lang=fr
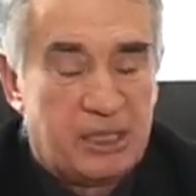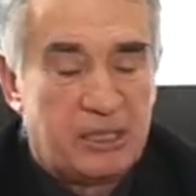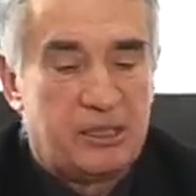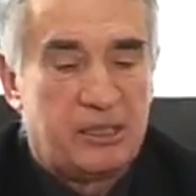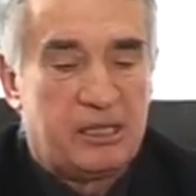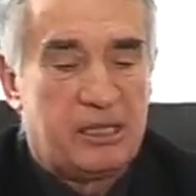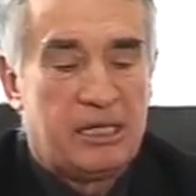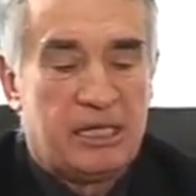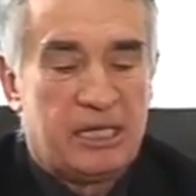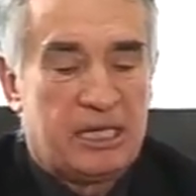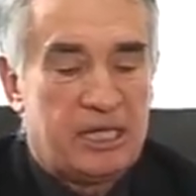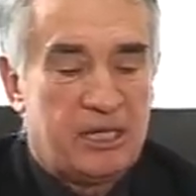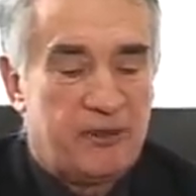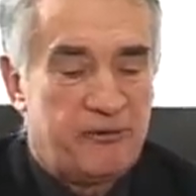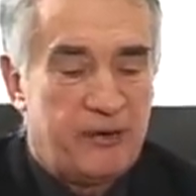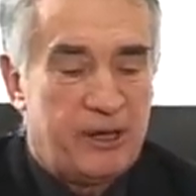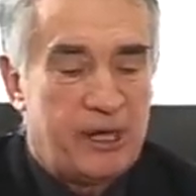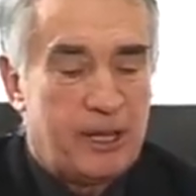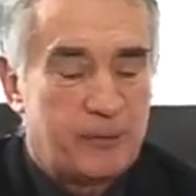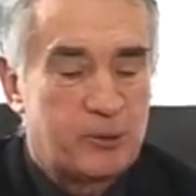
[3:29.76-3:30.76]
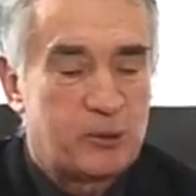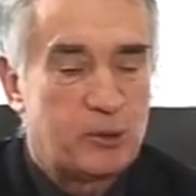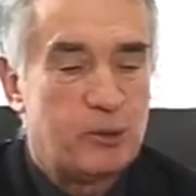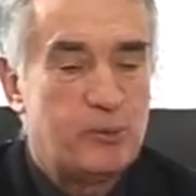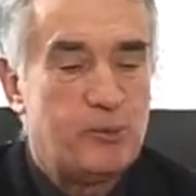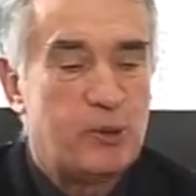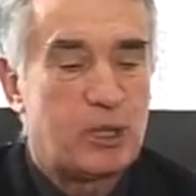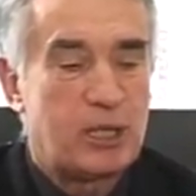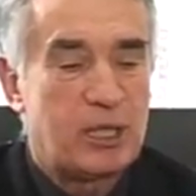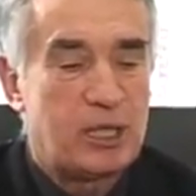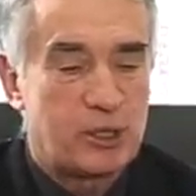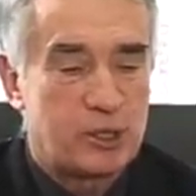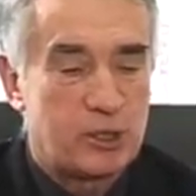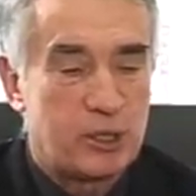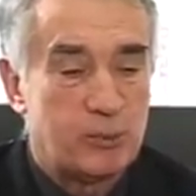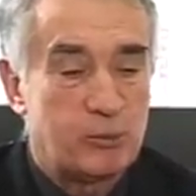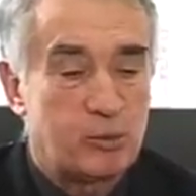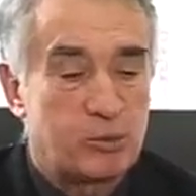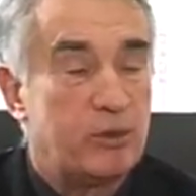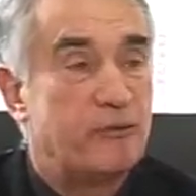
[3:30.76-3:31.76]
Il fallait absolument que la
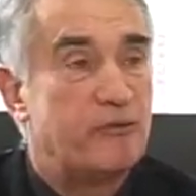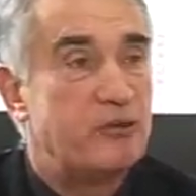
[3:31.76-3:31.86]
Chambre soit